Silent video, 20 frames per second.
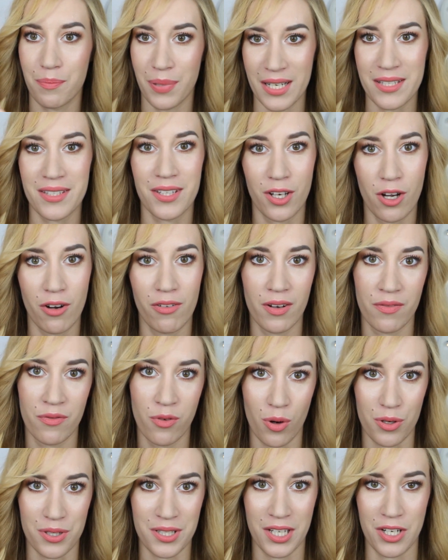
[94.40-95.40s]
plastikowe
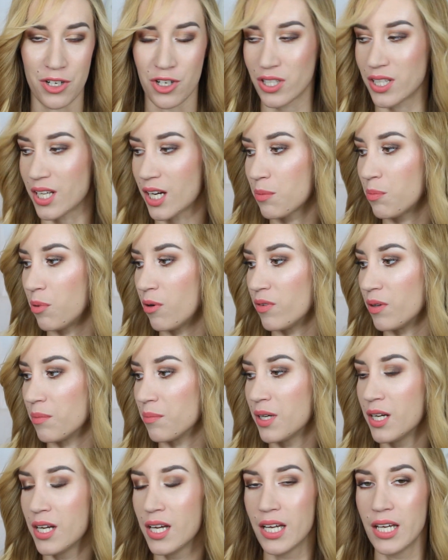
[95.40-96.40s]
włoski, że tak
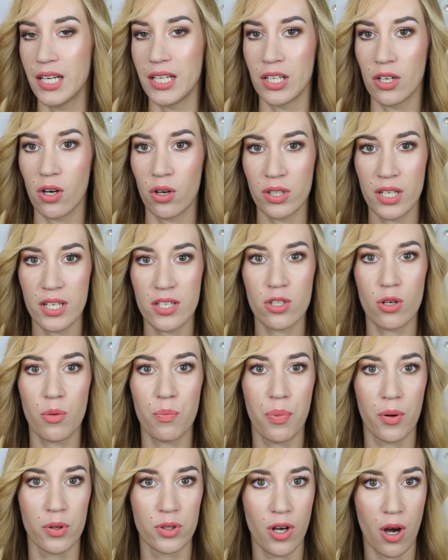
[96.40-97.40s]
powiem. I one
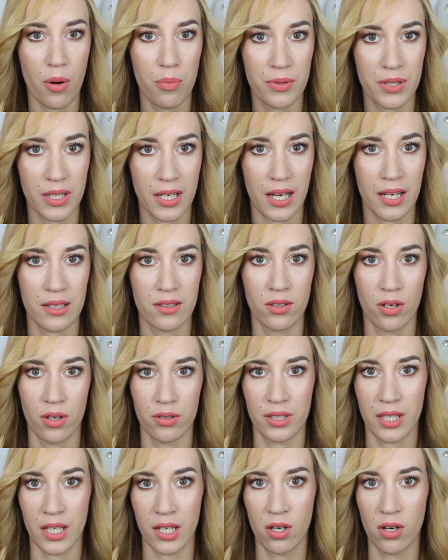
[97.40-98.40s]
są podobne do,
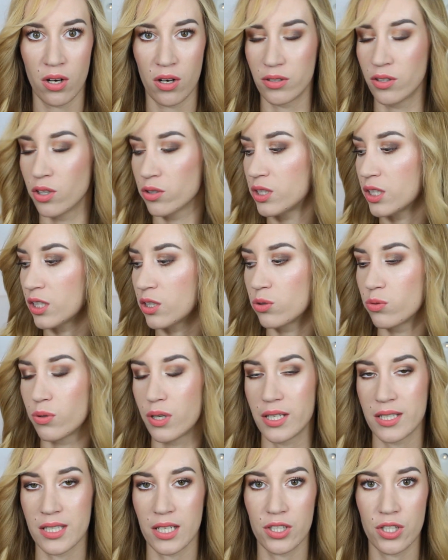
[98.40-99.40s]
tego, do tych,
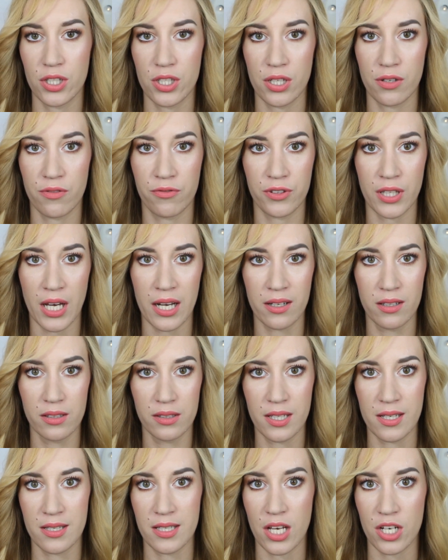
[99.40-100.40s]
które znajdziecie w Tango
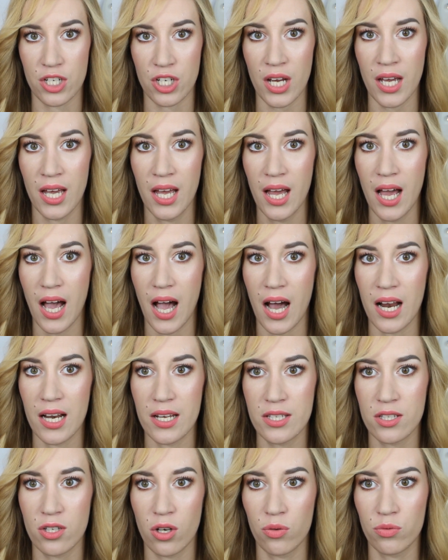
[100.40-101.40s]
Teaserze,
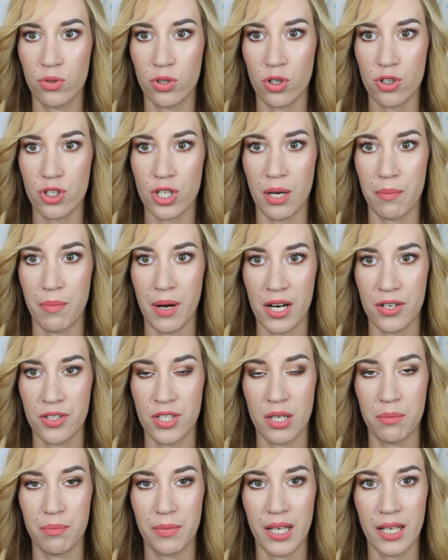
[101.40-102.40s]
ale są troszkę
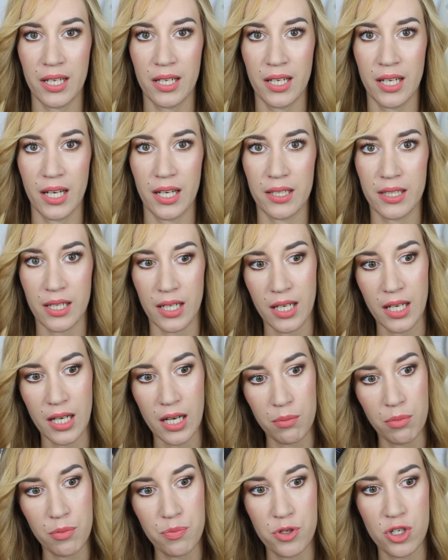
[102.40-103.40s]
bardziej miękkie i takie
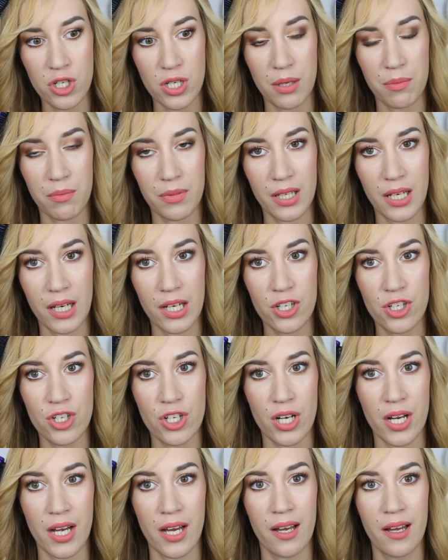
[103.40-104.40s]
jakby
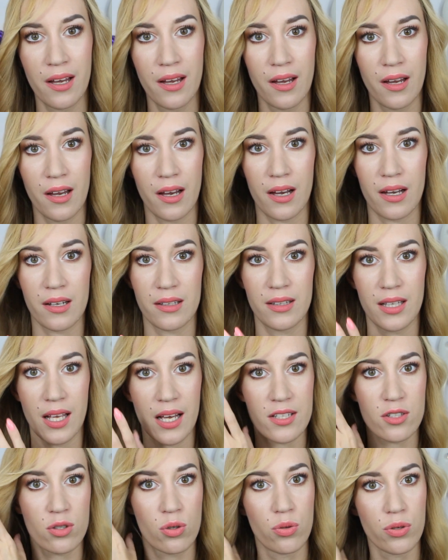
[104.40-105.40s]
przyjemniejsze, E,
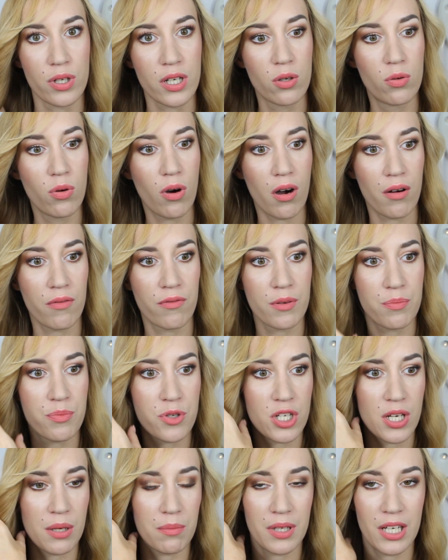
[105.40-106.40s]
dla skóry głowy,
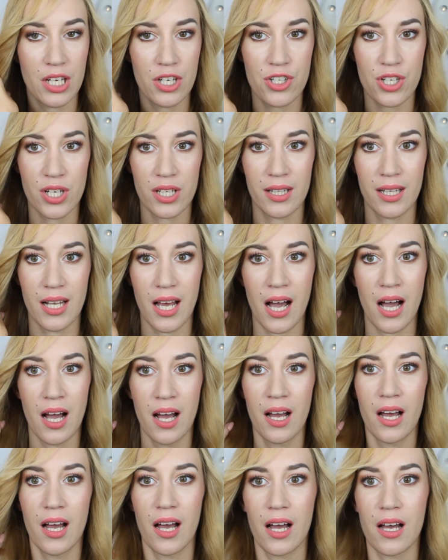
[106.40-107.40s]
przyjemniejsze dla
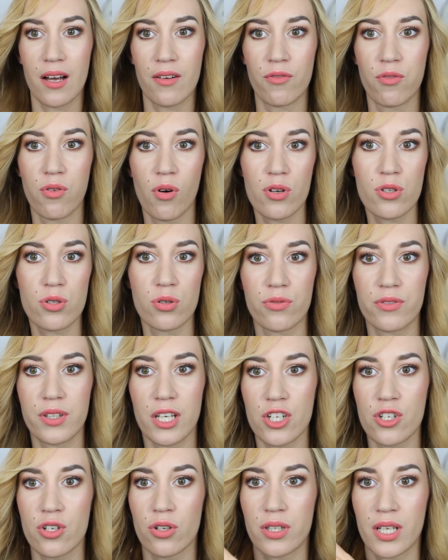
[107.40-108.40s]
e, włosów.
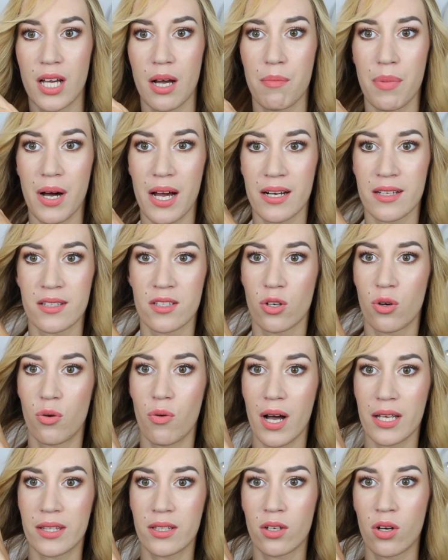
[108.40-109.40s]
Ta szczotka bardzo
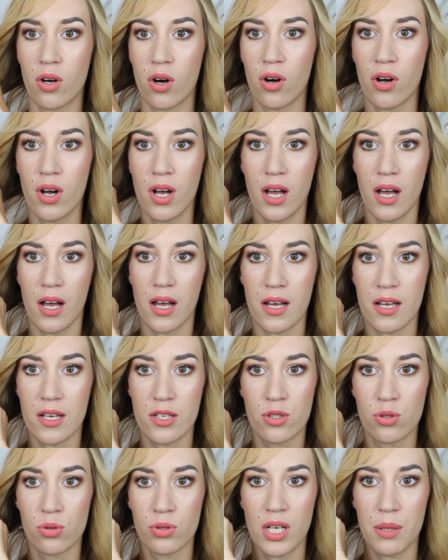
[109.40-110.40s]
gładko e,
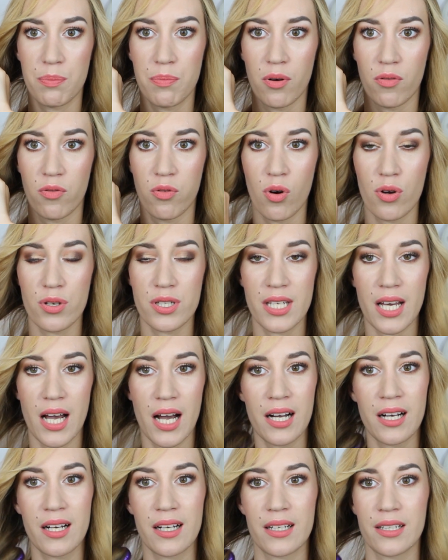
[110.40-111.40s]
sunie po
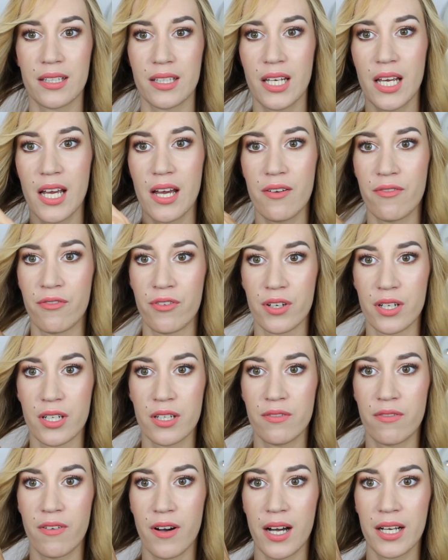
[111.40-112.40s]
włosach, nie
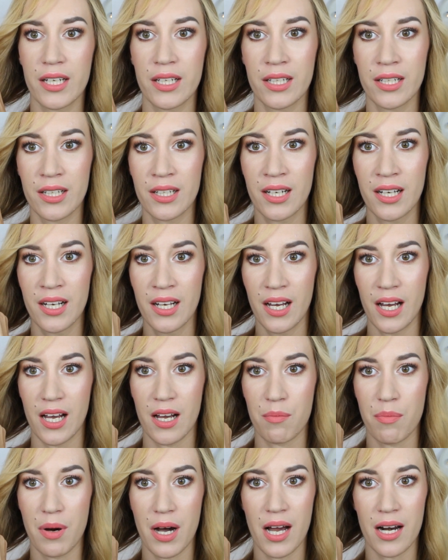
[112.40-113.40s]
wyrywa ich,
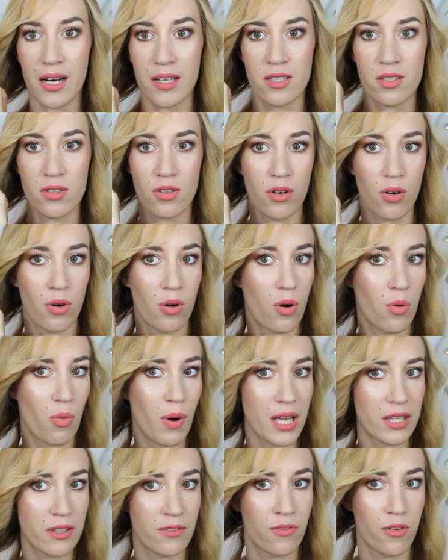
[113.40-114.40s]
bardzo
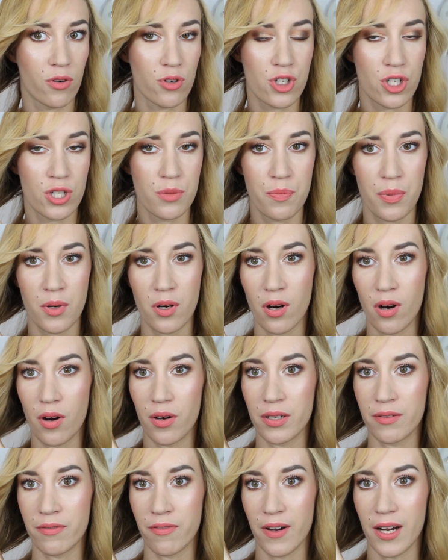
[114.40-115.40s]
łatwo,
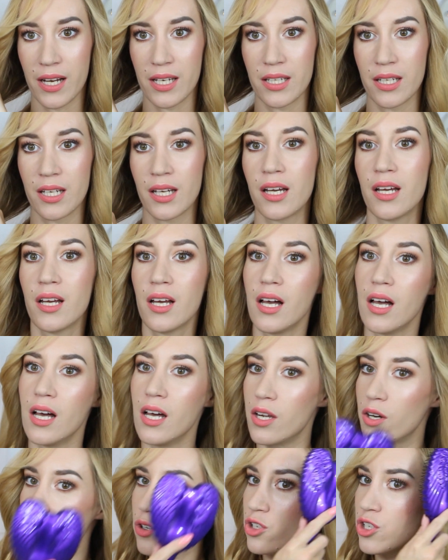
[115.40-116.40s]
szybko i fajnie
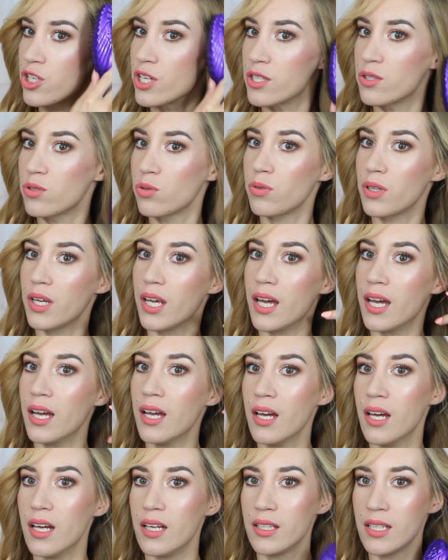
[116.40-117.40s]
rozczesuje.
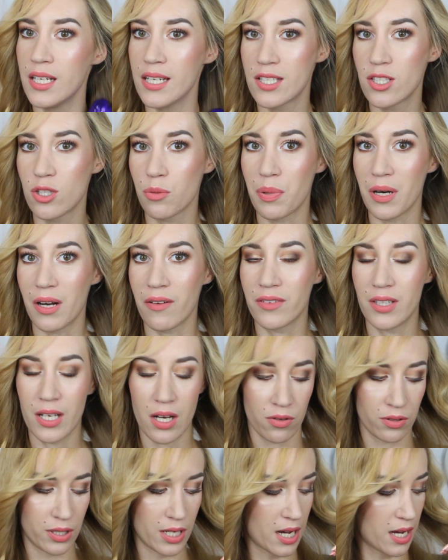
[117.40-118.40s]
Nie jest co
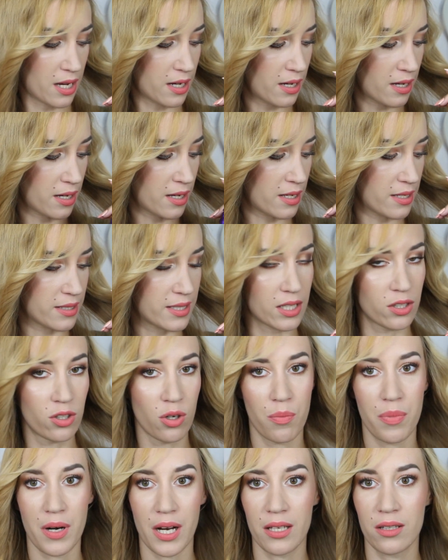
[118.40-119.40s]
prawda ona za
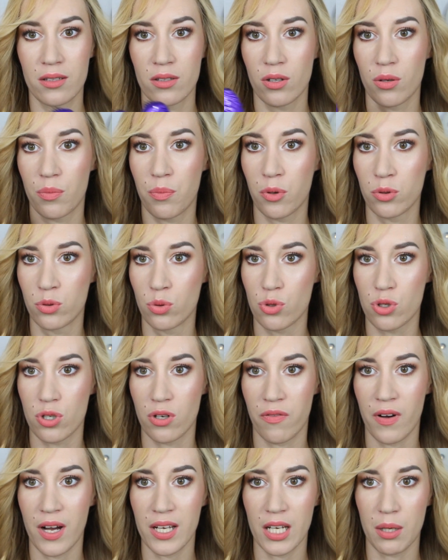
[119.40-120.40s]
dobra do
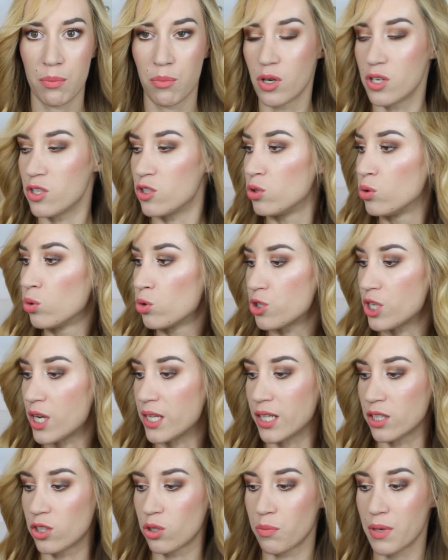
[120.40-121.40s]
podróżowania, bo jest
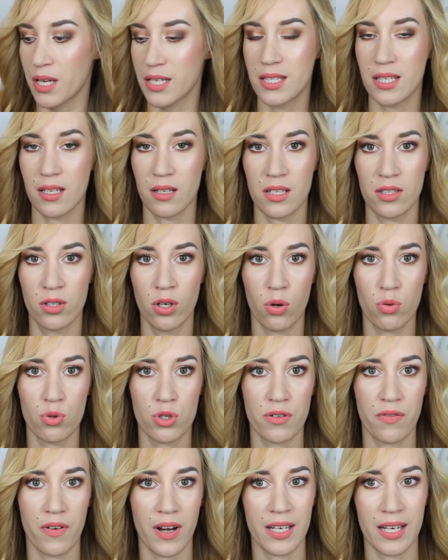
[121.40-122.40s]
duża, natomiast do
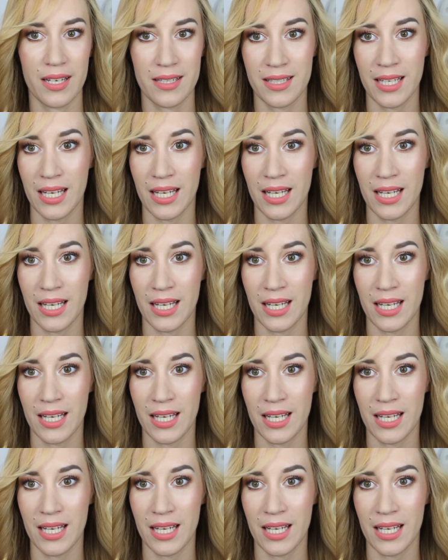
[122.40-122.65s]
używania